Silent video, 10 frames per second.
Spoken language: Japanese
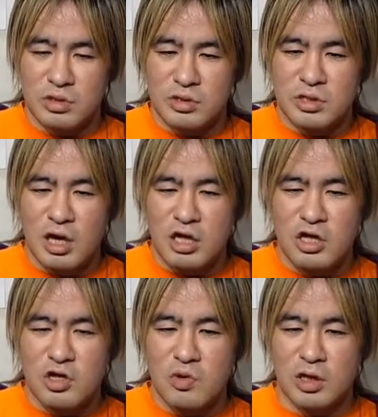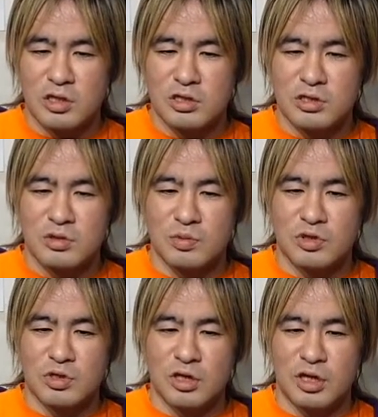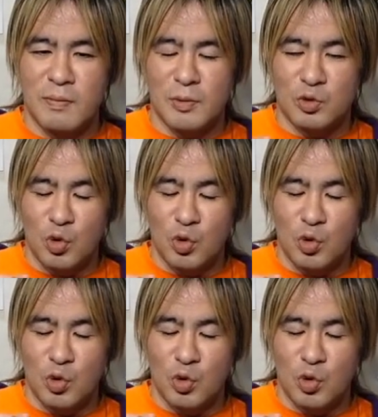最終話に進むにつれてやっぱ